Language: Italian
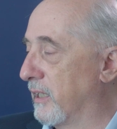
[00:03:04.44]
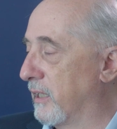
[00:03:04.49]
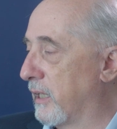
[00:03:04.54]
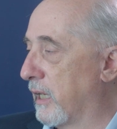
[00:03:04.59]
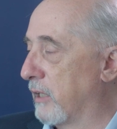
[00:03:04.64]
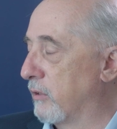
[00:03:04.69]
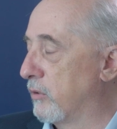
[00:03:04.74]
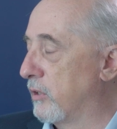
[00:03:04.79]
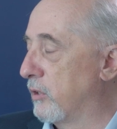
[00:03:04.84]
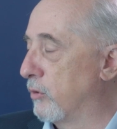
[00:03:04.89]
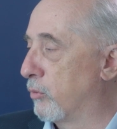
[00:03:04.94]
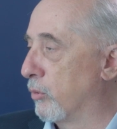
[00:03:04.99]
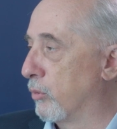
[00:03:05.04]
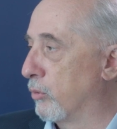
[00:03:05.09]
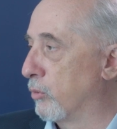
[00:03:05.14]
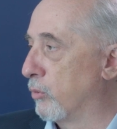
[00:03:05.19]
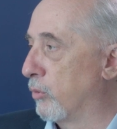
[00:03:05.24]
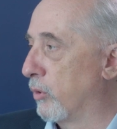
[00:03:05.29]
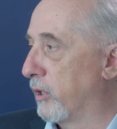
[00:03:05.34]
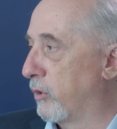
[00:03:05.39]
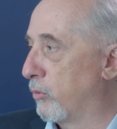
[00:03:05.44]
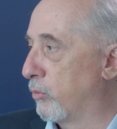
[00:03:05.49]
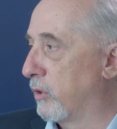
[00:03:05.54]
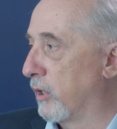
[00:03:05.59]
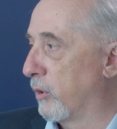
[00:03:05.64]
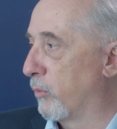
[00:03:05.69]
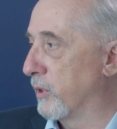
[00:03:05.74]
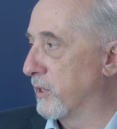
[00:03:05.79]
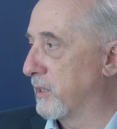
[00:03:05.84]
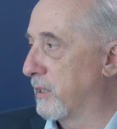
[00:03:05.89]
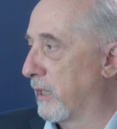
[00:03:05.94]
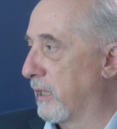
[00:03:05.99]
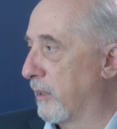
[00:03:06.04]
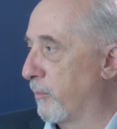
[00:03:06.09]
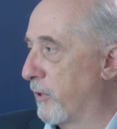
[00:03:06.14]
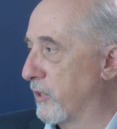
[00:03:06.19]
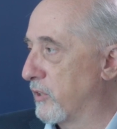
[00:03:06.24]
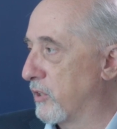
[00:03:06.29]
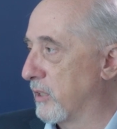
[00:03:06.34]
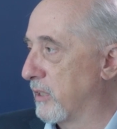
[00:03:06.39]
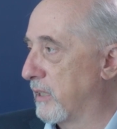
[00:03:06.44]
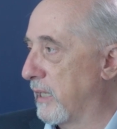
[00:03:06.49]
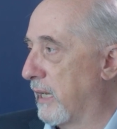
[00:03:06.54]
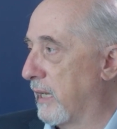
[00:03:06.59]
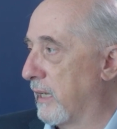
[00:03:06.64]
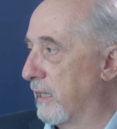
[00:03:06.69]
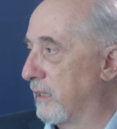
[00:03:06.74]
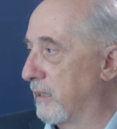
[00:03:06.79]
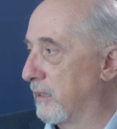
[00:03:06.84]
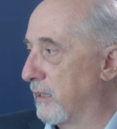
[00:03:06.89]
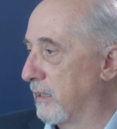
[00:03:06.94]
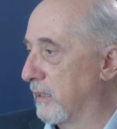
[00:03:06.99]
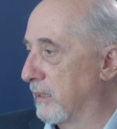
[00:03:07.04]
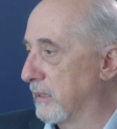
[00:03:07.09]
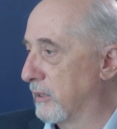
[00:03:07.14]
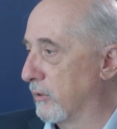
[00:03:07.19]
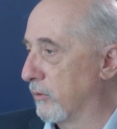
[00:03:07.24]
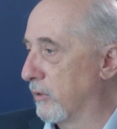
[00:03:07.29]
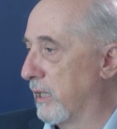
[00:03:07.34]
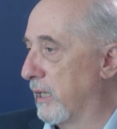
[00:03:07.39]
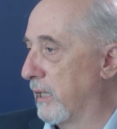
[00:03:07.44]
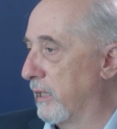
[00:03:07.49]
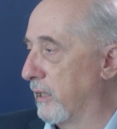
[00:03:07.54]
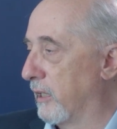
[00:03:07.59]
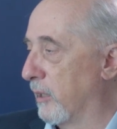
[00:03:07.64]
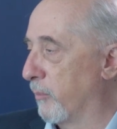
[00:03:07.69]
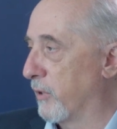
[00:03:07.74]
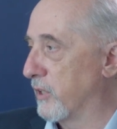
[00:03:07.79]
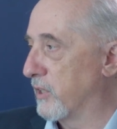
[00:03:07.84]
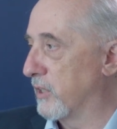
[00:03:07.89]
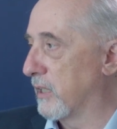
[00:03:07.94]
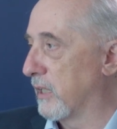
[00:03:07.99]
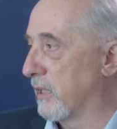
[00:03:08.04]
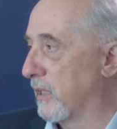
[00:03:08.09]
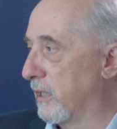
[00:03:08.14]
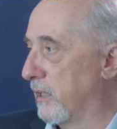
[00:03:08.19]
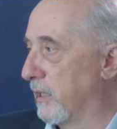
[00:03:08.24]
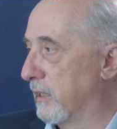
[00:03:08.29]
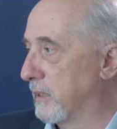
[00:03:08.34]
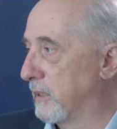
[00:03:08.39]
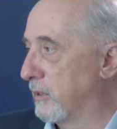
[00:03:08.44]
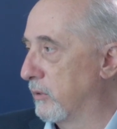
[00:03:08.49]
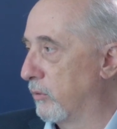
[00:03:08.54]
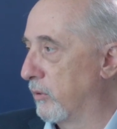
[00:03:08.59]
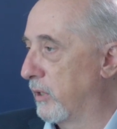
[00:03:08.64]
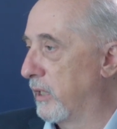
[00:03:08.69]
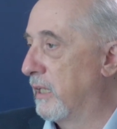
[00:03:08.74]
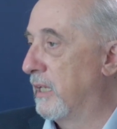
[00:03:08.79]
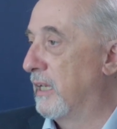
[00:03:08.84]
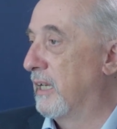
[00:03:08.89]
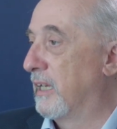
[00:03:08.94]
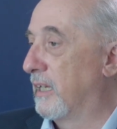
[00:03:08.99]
in grado grado di introdurre tutte queste capacità internazionali, capacità di relazione,